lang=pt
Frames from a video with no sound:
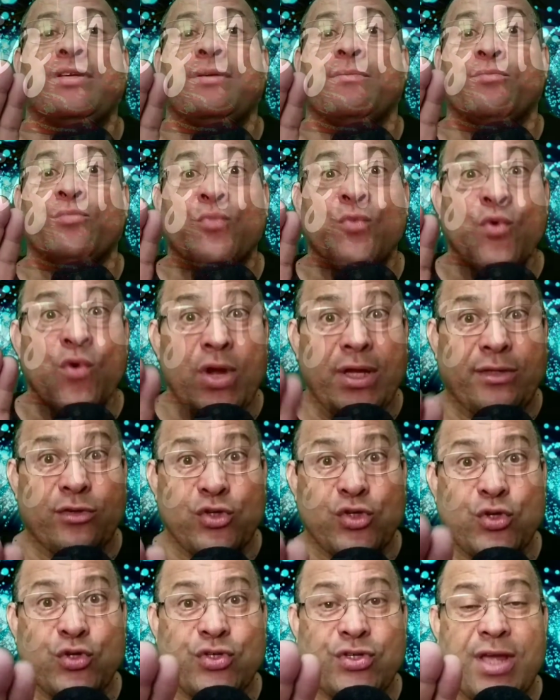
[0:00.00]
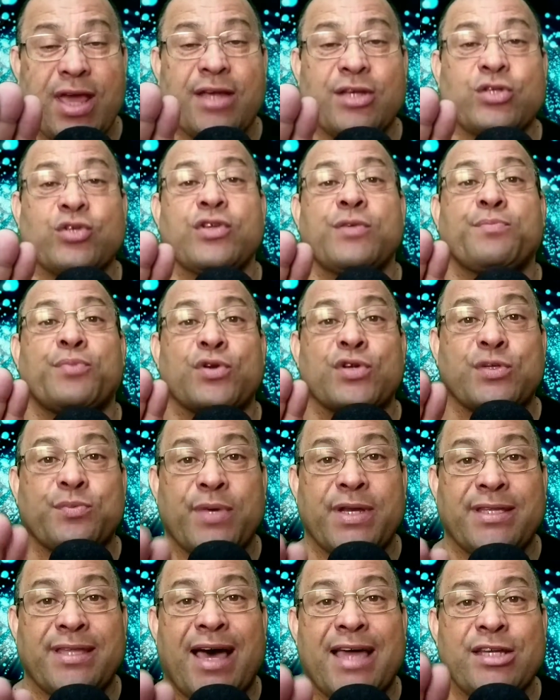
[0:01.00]
de muito sucesso e
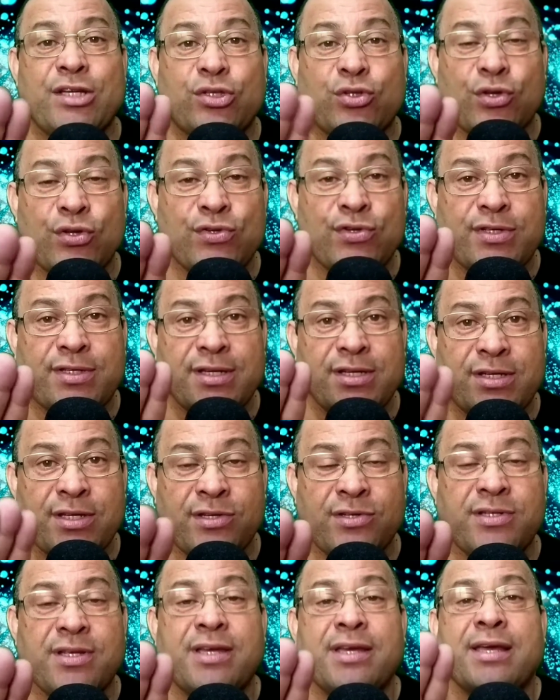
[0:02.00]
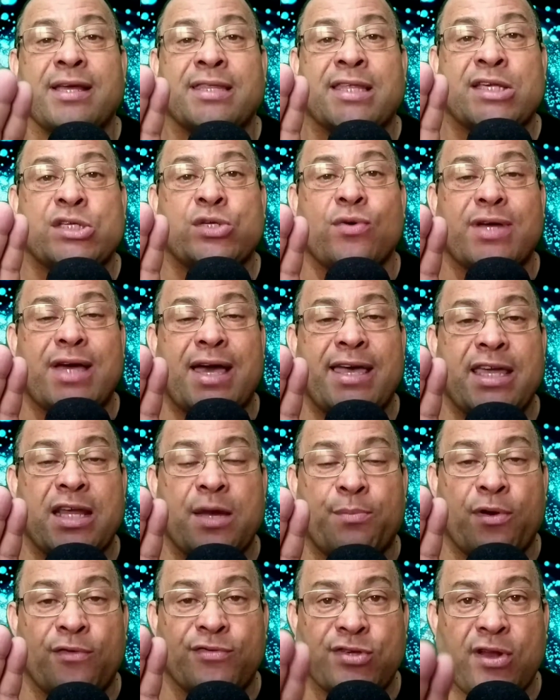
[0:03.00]
prosperidade em todos os sentidos da sua
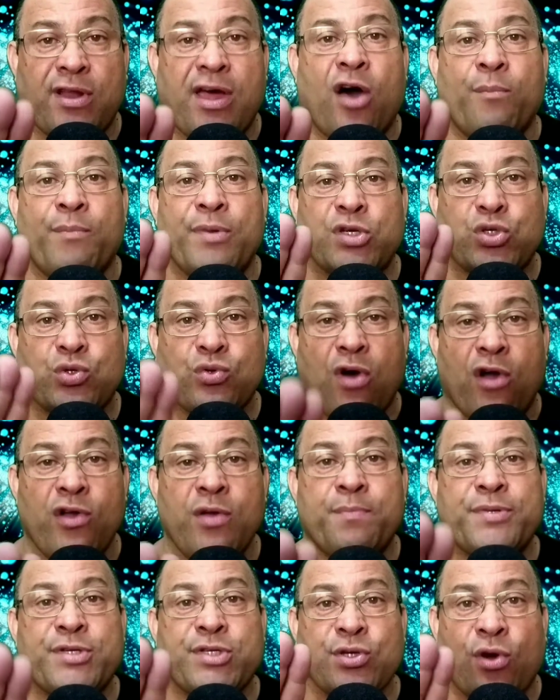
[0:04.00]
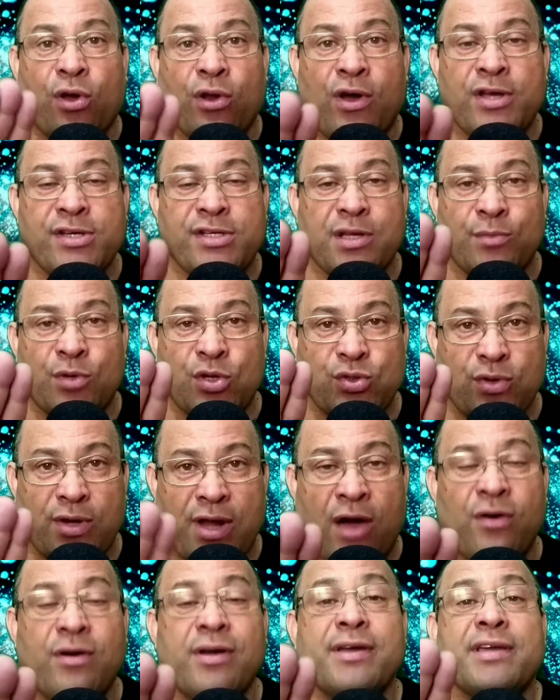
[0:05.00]
carreira profissional, pessoal e psicológica,
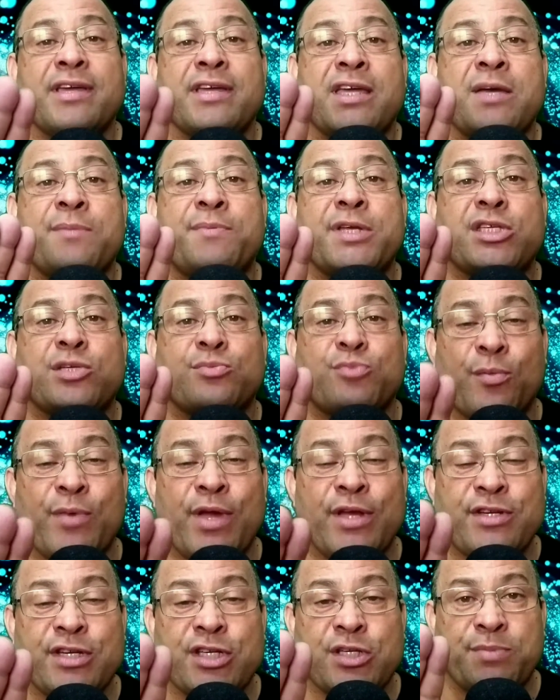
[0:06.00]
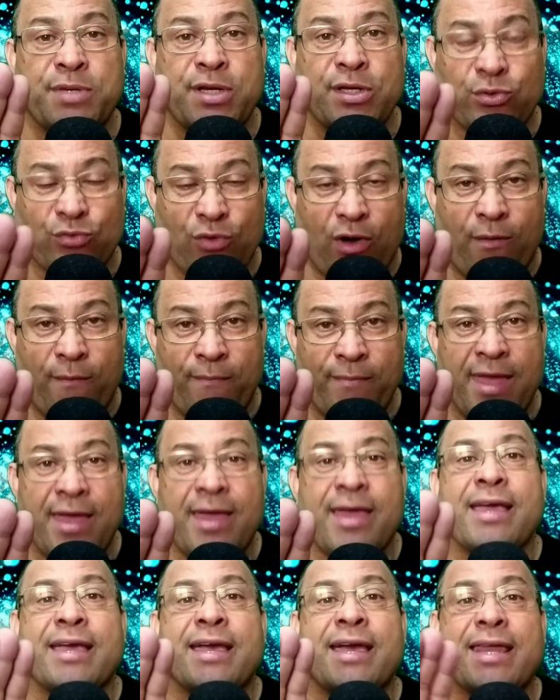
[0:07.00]
emocional e principalmente espiritual.
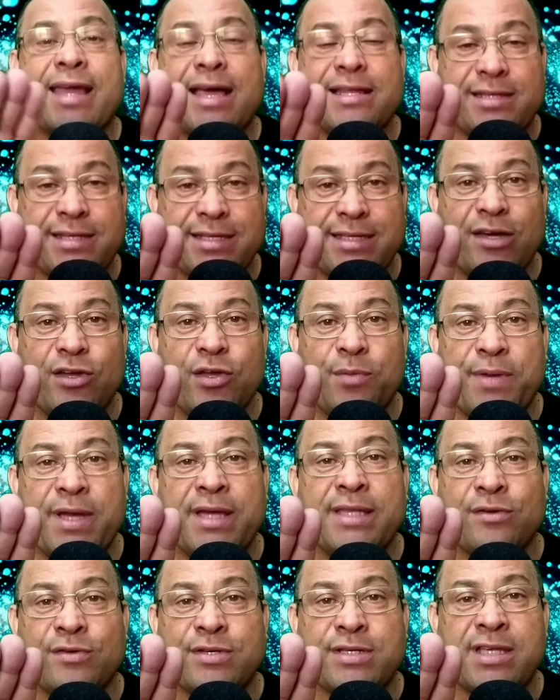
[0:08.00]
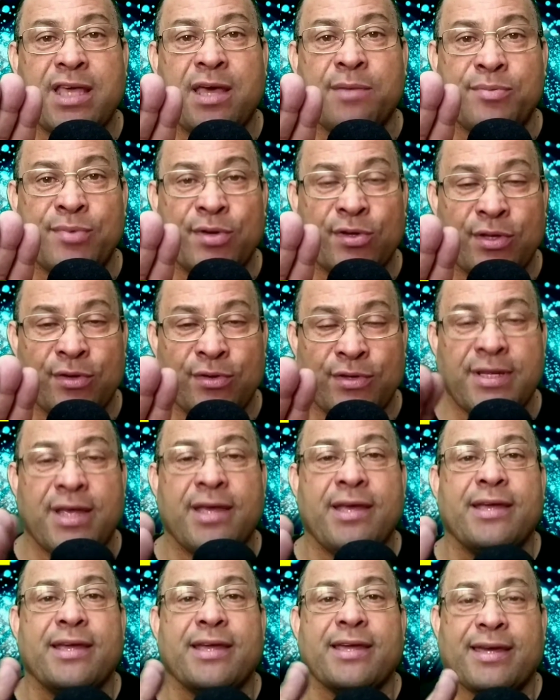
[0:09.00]
Gratidão e perdão sempre, meu
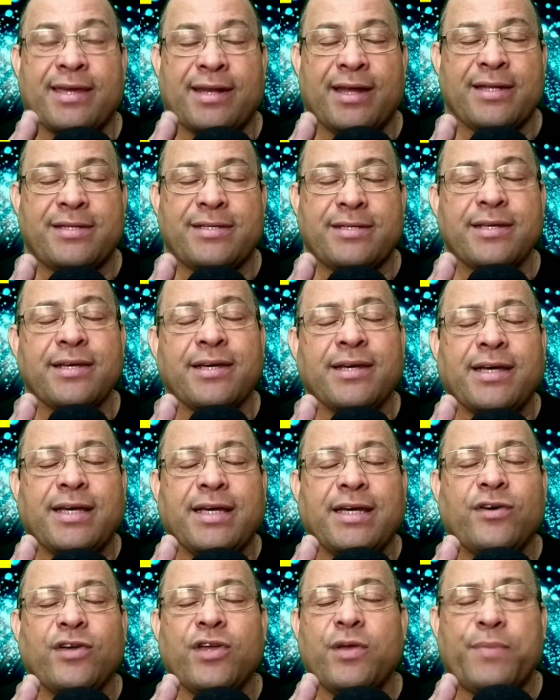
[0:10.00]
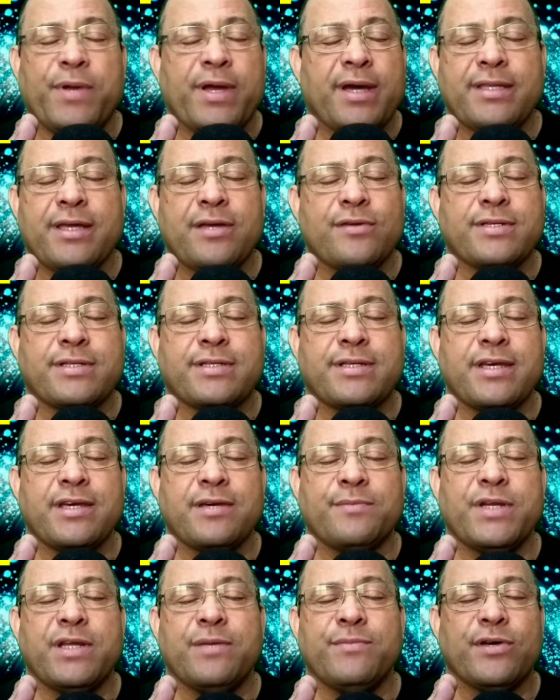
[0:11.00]
Deus. Gratidão e perdão
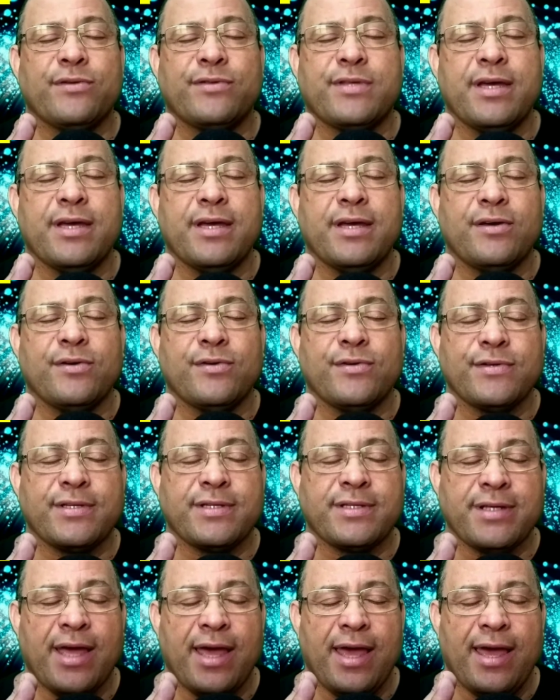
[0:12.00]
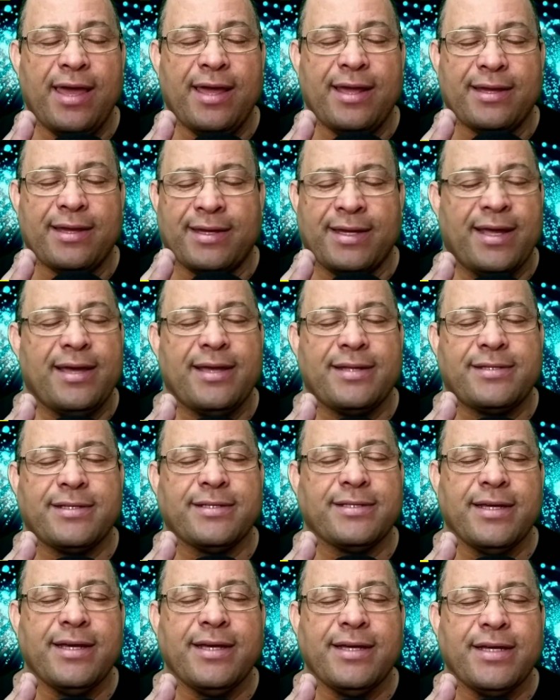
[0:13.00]
sempre, meu Deus.
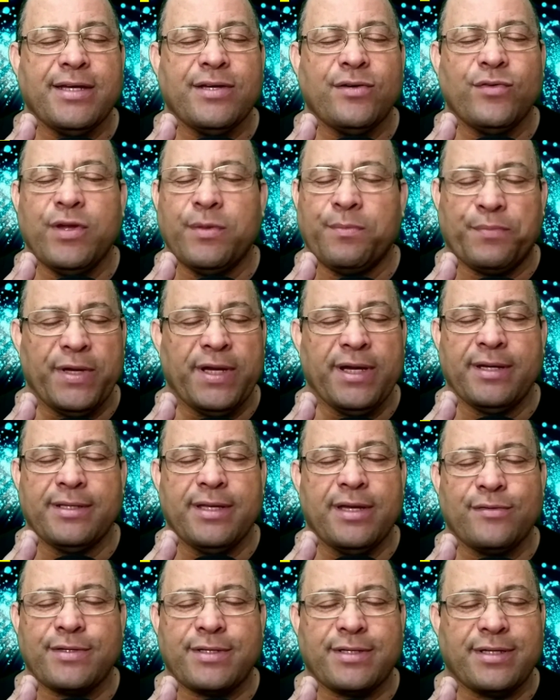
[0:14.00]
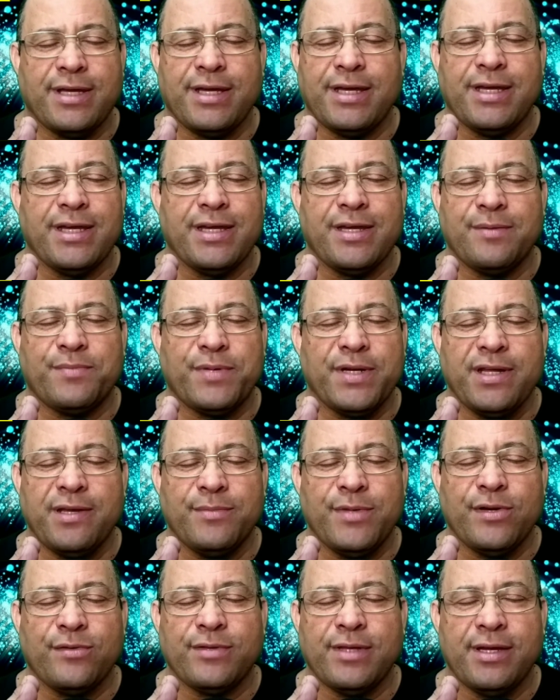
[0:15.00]
Gratidão e perdão
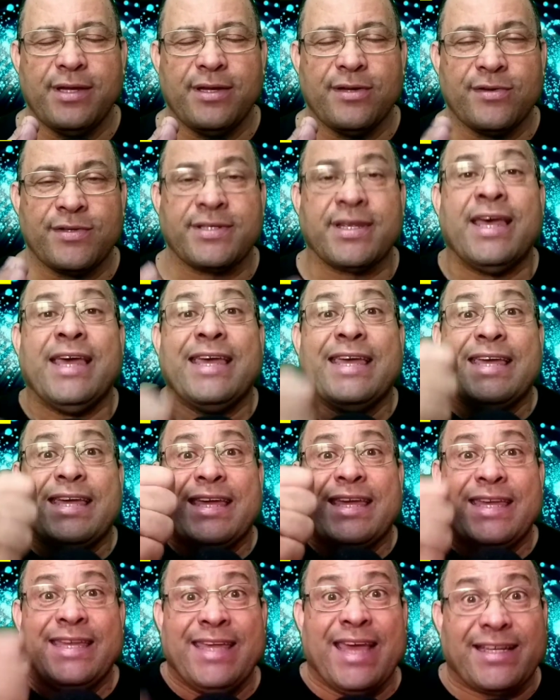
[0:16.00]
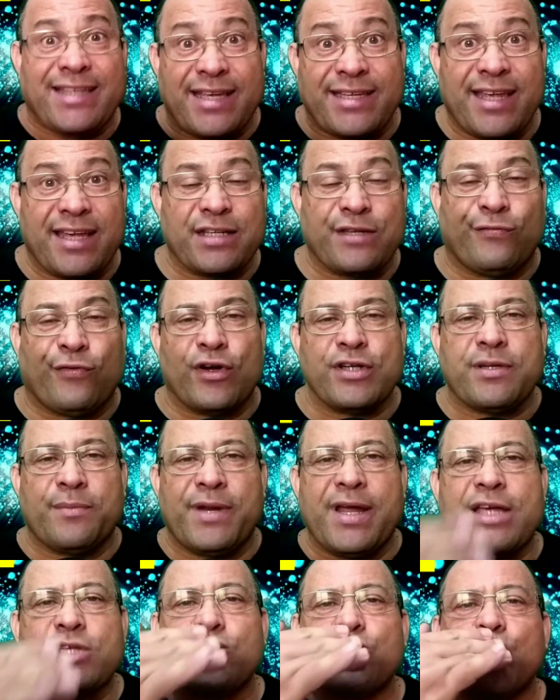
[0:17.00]
sempre, meu Deus. E yes, yes, yes. forte
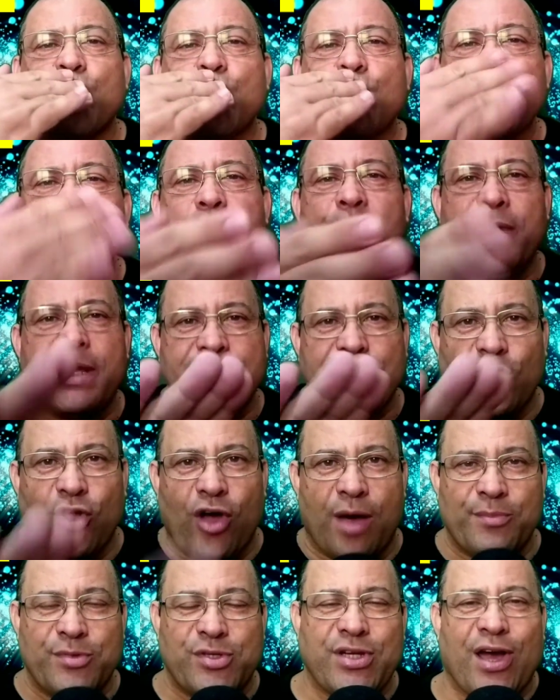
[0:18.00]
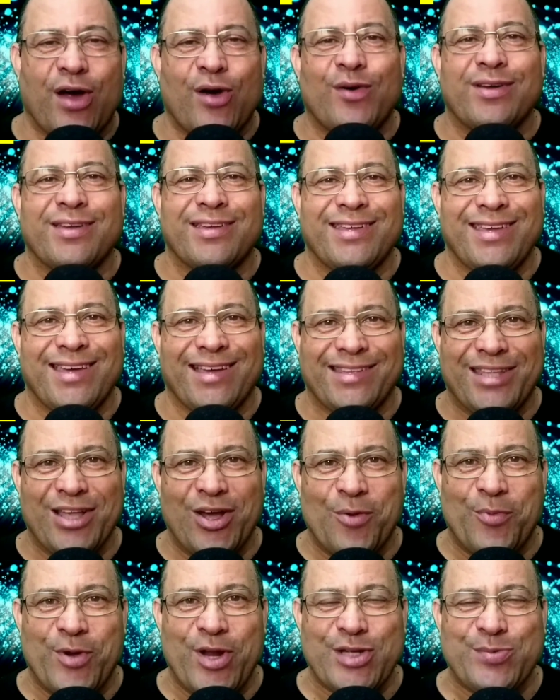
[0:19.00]
abraço, beijo enorme, tchau e
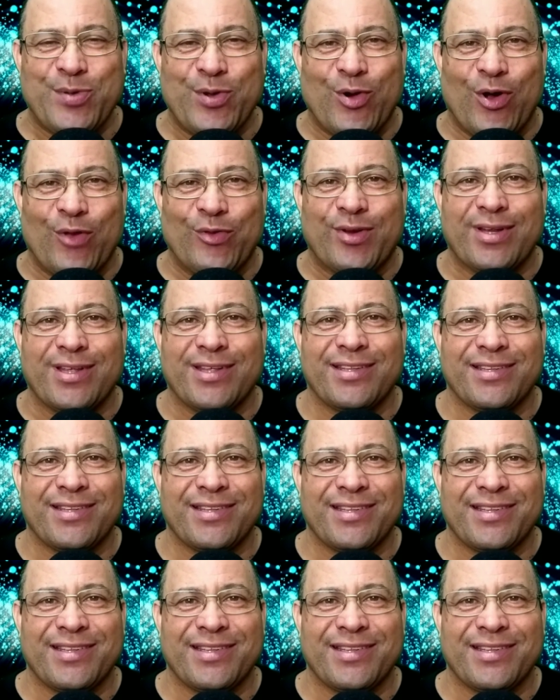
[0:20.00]
até o próximo encontro.